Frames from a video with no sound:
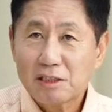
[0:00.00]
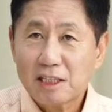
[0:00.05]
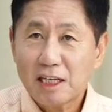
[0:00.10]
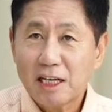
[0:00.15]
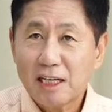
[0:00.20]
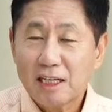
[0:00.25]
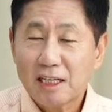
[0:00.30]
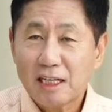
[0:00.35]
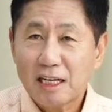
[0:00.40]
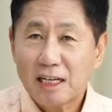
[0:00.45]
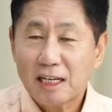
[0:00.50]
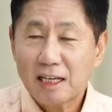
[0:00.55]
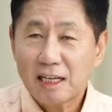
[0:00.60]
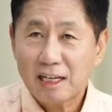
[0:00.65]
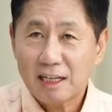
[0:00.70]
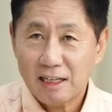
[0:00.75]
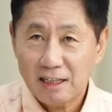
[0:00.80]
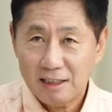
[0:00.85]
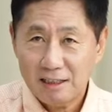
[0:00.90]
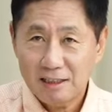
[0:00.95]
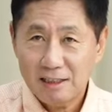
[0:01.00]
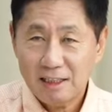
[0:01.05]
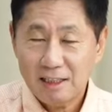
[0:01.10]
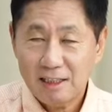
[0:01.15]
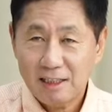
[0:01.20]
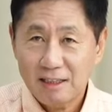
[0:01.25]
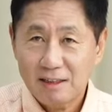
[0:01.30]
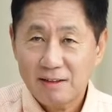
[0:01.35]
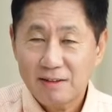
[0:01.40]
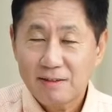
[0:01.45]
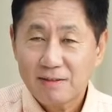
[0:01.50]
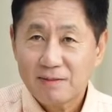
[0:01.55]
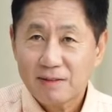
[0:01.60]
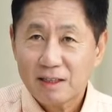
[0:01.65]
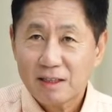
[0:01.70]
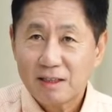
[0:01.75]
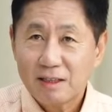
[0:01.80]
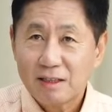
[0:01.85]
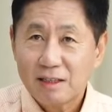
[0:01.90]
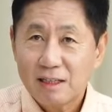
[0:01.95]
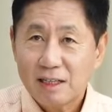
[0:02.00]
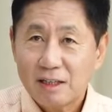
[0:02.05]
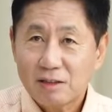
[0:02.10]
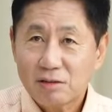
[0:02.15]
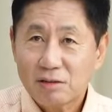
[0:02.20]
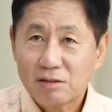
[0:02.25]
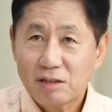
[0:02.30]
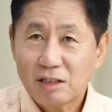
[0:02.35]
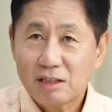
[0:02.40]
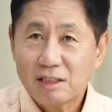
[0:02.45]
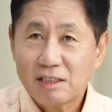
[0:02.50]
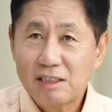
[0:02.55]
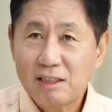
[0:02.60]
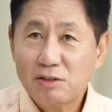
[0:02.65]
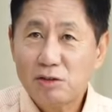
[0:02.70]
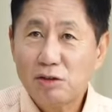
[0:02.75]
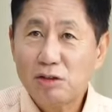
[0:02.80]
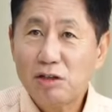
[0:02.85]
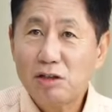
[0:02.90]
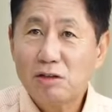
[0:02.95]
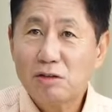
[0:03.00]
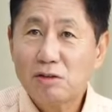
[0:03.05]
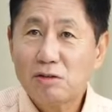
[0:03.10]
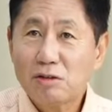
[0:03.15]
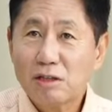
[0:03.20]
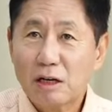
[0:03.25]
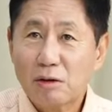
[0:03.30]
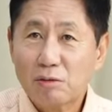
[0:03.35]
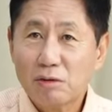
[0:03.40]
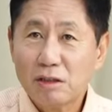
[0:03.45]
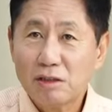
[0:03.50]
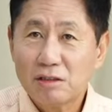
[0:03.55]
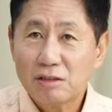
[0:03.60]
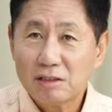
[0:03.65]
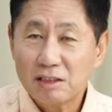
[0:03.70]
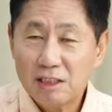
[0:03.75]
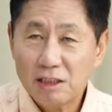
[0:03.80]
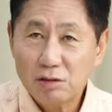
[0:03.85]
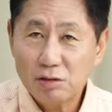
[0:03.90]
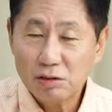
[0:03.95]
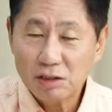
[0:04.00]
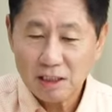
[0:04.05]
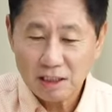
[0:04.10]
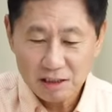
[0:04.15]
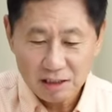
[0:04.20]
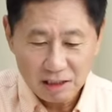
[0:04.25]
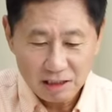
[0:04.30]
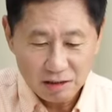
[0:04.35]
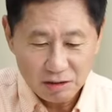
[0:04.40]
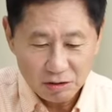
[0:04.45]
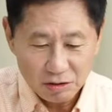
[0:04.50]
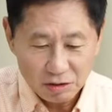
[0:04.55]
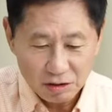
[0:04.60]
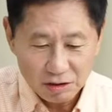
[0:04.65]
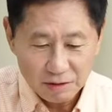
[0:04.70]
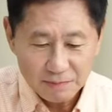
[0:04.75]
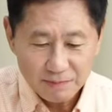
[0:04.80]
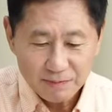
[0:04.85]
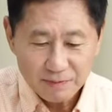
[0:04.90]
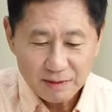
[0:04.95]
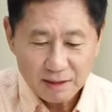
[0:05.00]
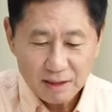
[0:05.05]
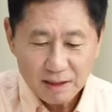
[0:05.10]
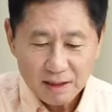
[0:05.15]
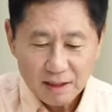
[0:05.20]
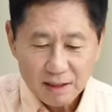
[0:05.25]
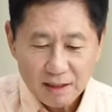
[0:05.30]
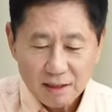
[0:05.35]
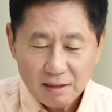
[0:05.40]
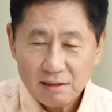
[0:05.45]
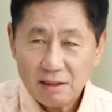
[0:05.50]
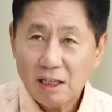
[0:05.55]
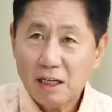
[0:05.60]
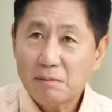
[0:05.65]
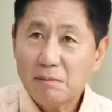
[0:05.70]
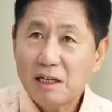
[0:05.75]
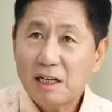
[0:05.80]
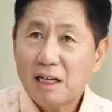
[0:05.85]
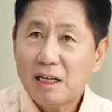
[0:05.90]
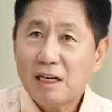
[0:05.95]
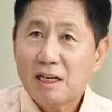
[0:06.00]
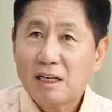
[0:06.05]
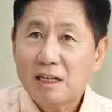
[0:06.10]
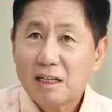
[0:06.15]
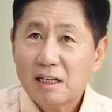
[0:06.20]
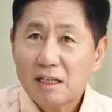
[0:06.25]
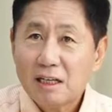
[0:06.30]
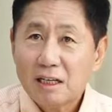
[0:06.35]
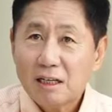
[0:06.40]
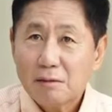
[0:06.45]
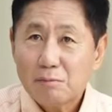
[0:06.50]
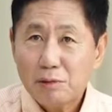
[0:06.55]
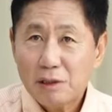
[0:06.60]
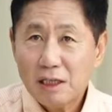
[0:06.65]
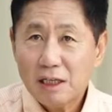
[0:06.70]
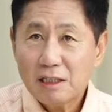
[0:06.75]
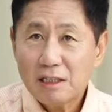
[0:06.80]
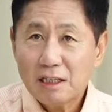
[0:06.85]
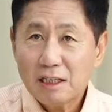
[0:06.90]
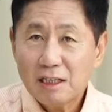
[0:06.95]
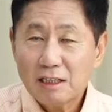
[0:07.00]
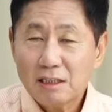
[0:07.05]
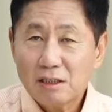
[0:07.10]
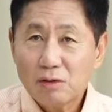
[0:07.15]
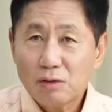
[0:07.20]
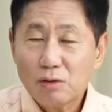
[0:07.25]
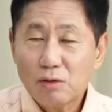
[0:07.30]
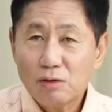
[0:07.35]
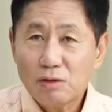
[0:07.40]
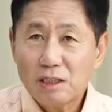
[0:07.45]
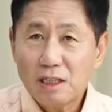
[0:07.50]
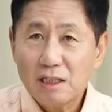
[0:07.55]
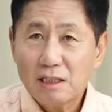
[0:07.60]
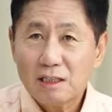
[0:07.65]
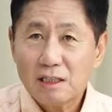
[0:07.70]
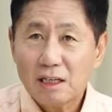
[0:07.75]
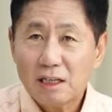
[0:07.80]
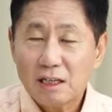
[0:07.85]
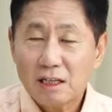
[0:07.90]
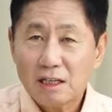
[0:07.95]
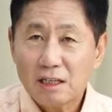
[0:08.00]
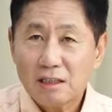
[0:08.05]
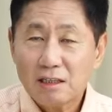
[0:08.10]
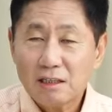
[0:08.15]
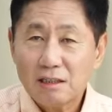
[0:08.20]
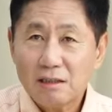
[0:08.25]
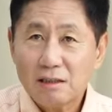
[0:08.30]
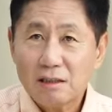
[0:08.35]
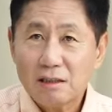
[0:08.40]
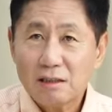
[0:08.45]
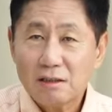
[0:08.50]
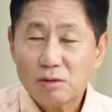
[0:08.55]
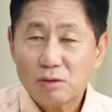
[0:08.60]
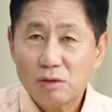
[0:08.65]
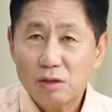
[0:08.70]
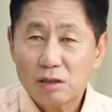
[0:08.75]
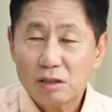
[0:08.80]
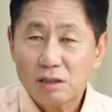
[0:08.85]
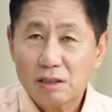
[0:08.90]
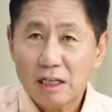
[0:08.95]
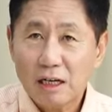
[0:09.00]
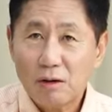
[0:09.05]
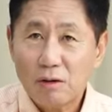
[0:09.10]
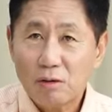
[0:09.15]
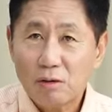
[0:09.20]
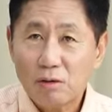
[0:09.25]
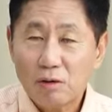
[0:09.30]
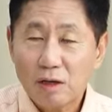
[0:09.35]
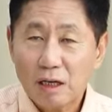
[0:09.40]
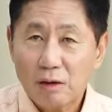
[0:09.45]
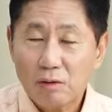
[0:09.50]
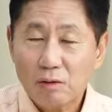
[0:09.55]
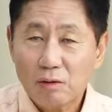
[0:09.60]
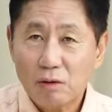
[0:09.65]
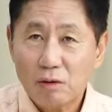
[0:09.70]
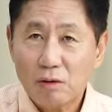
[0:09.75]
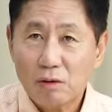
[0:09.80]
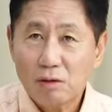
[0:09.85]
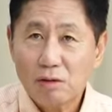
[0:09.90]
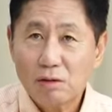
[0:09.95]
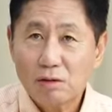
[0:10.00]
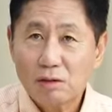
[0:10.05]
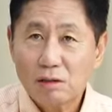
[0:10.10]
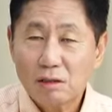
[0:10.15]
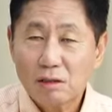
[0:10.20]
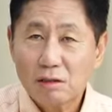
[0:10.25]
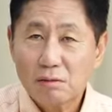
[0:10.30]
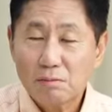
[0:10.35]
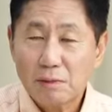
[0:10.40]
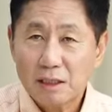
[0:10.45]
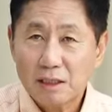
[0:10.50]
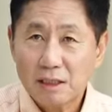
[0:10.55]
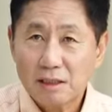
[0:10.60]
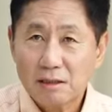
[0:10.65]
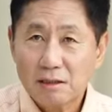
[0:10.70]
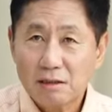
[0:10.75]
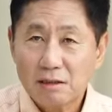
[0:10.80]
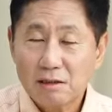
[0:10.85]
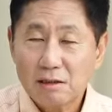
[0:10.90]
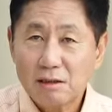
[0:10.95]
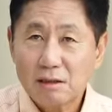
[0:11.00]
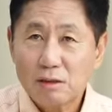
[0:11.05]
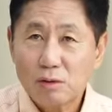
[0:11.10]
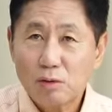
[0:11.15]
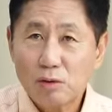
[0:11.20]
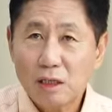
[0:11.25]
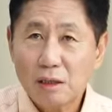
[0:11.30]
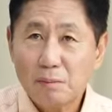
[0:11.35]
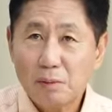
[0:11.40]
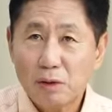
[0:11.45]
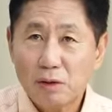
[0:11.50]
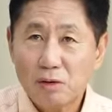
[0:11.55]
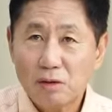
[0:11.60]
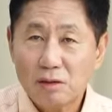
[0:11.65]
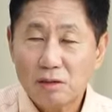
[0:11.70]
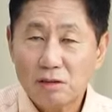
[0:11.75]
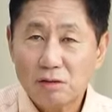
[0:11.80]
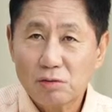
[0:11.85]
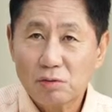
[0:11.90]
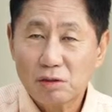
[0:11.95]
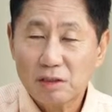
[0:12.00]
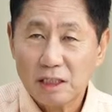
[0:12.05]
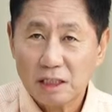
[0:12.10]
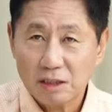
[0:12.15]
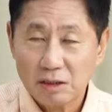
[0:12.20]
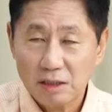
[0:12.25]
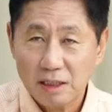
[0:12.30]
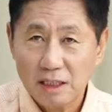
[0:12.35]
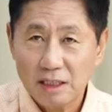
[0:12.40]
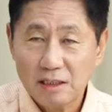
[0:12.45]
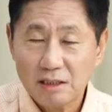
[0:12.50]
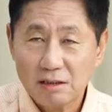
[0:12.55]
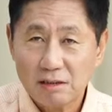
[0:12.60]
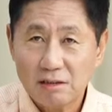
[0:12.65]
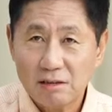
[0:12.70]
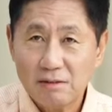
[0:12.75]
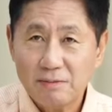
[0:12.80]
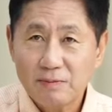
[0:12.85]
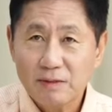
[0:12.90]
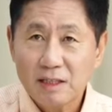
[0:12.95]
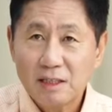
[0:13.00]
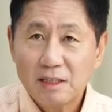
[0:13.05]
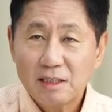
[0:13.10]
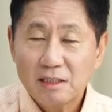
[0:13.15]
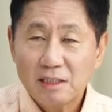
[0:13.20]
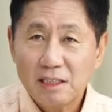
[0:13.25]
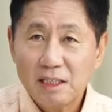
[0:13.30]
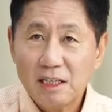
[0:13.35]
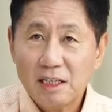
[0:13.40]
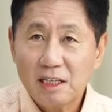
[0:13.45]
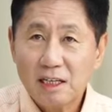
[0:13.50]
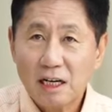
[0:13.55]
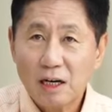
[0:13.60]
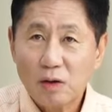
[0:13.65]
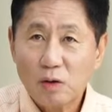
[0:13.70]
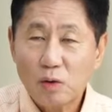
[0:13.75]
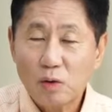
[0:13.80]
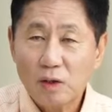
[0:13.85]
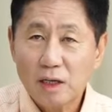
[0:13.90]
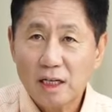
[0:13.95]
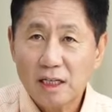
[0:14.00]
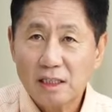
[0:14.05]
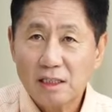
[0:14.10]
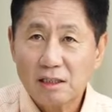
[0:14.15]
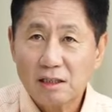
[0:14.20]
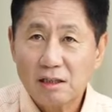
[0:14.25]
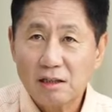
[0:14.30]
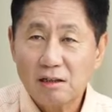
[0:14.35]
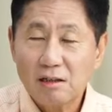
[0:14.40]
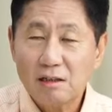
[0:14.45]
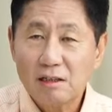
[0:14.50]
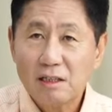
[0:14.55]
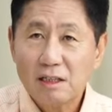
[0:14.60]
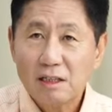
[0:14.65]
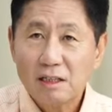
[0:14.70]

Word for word: 차이가 나게 해라. 네. 아주 그런 기술을 갖고 있는 기술사들인 거죠. 그 다음에 PNR에서 로우 데이터를 돌려서 나온 걸 갖고 그 받아서 통계표를 스스로 작성해서 재가공해서